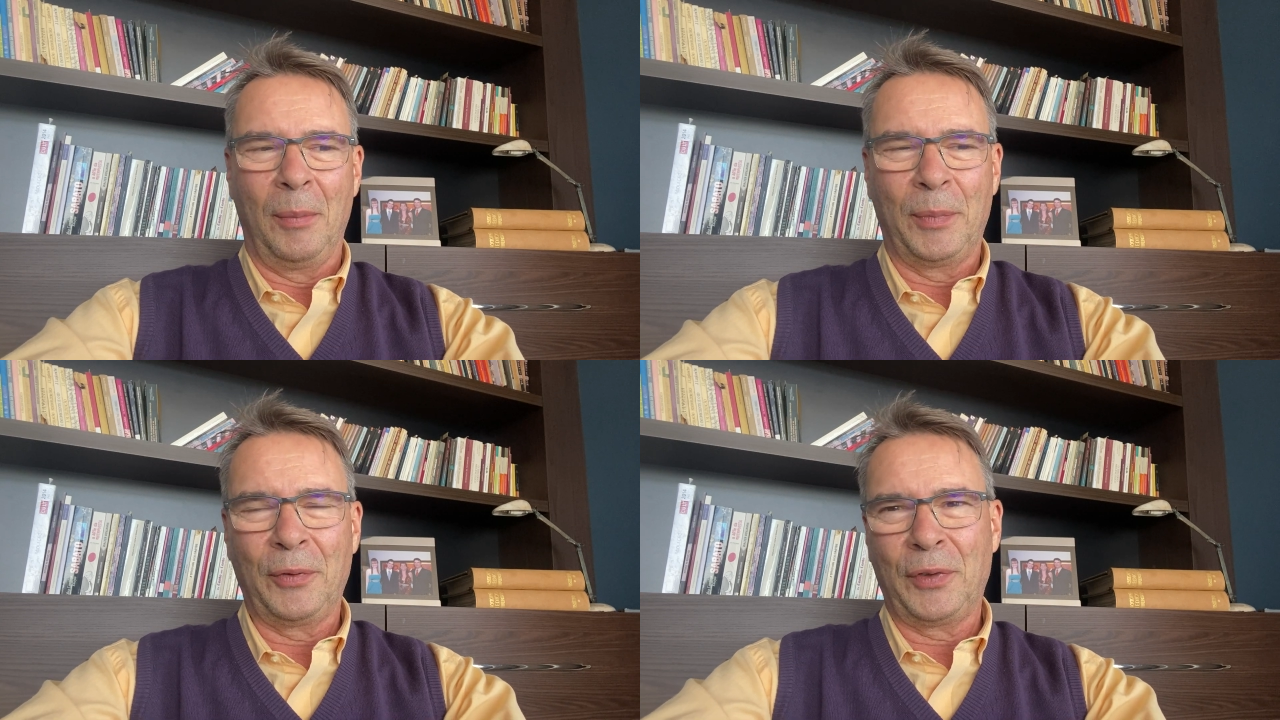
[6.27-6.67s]

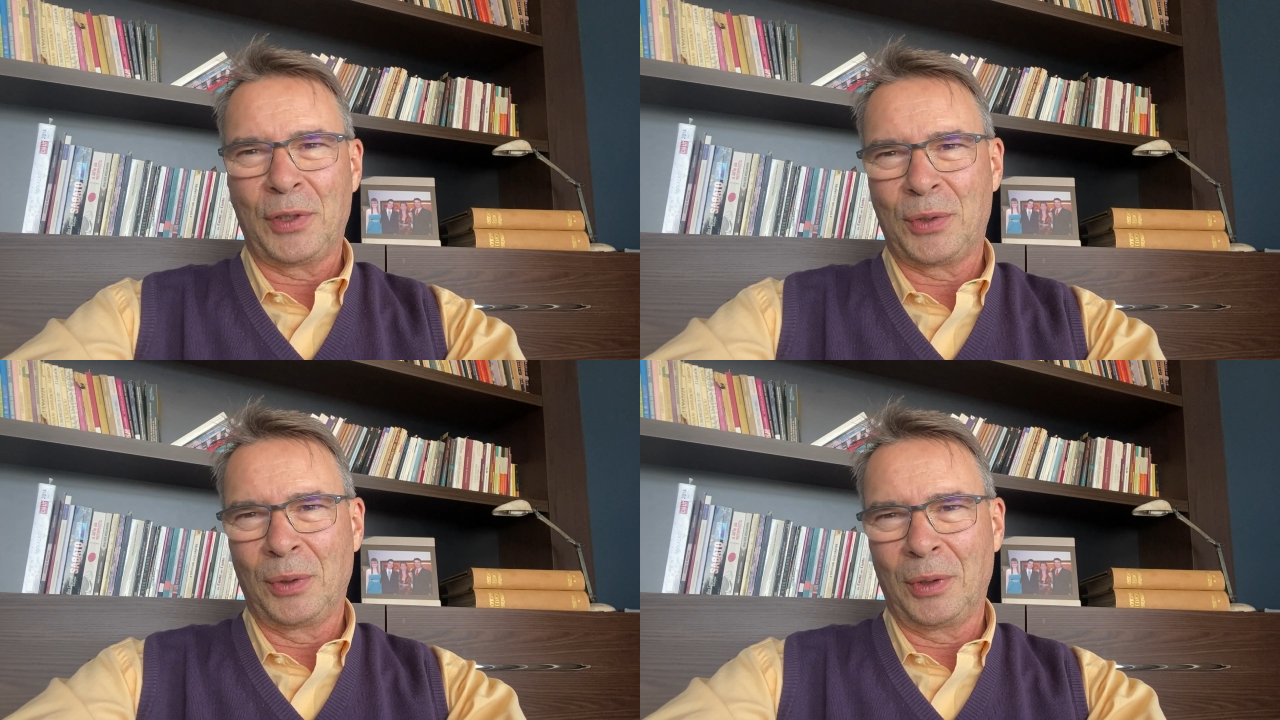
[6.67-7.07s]

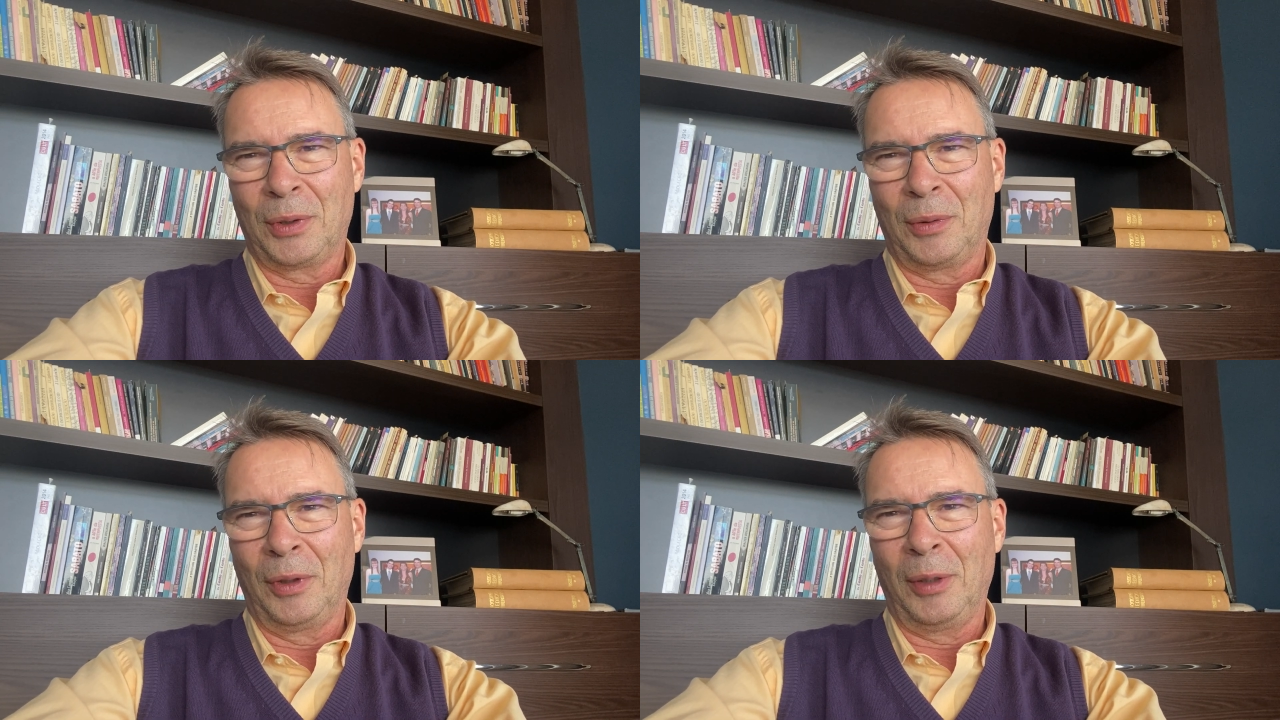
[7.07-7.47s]
professor
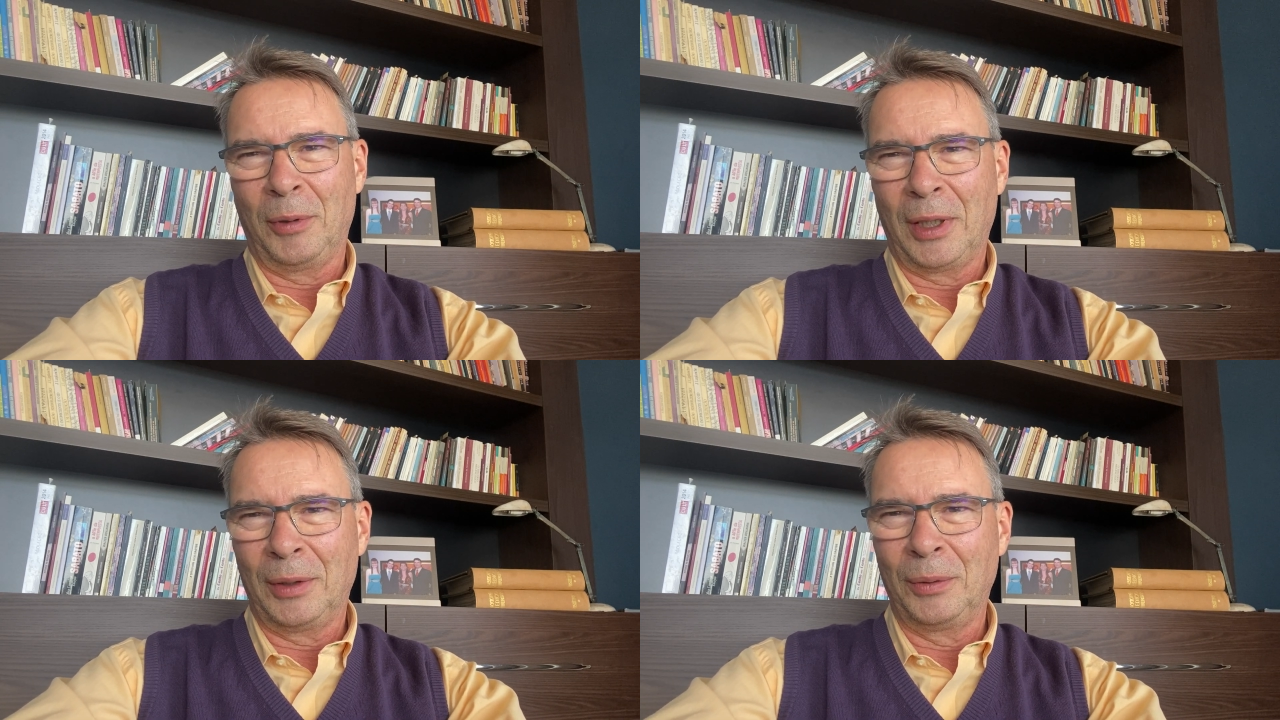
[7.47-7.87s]

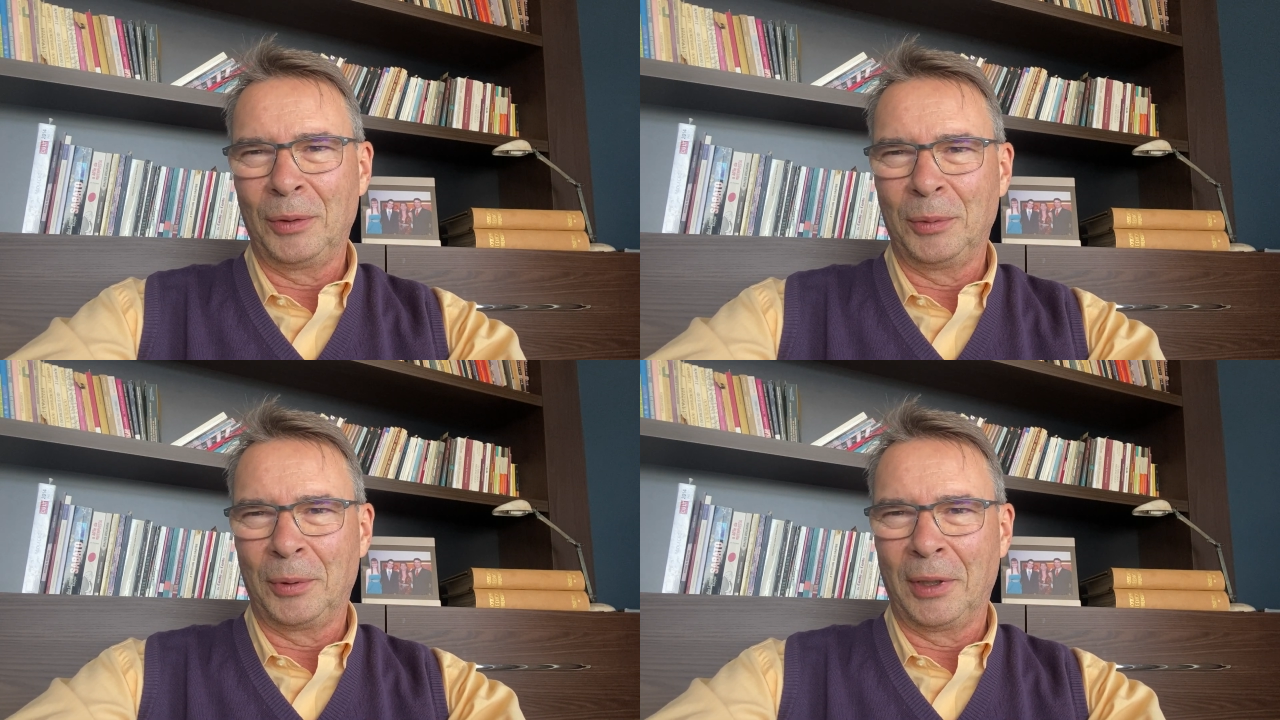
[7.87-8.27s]
colaborador
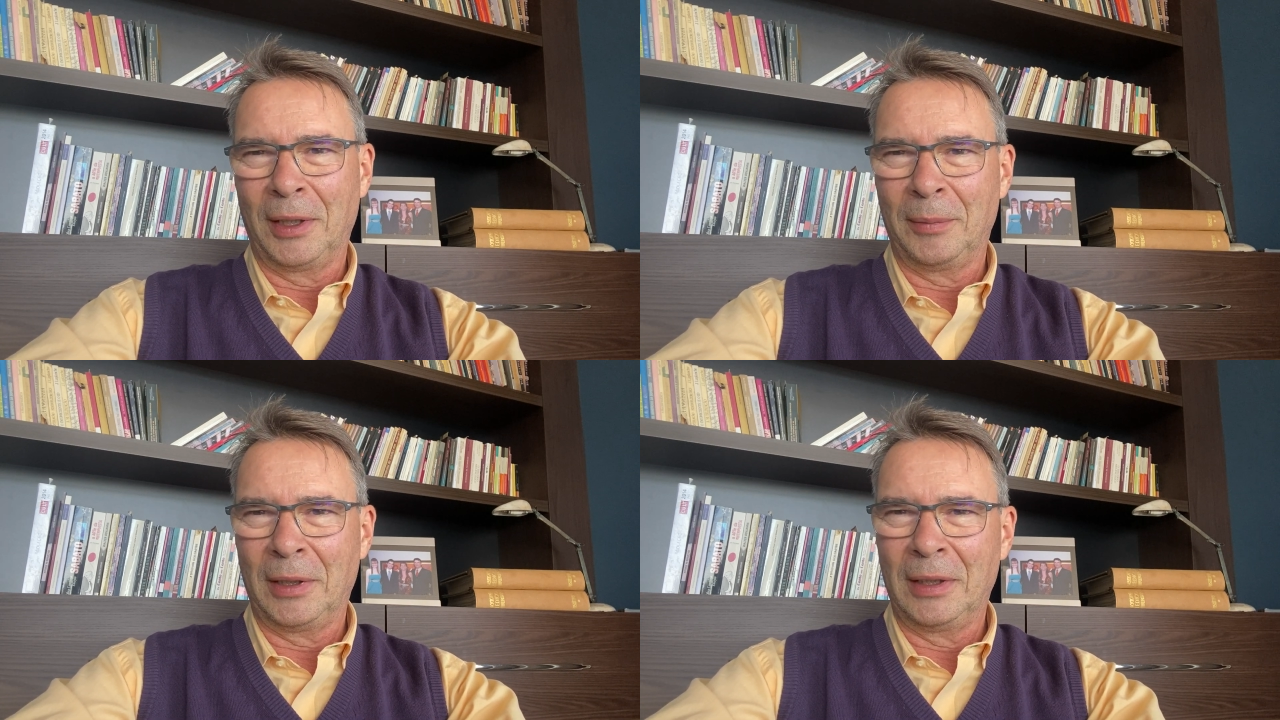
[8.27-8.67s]
do
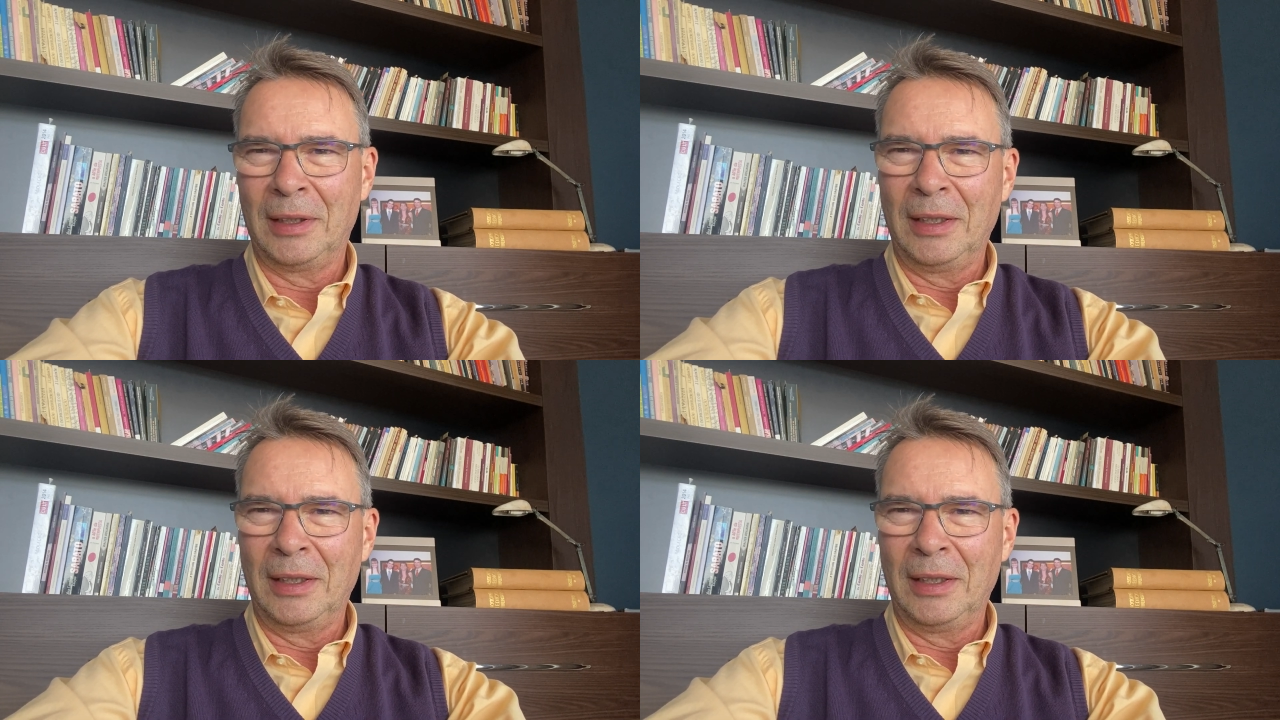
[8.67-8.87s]
programa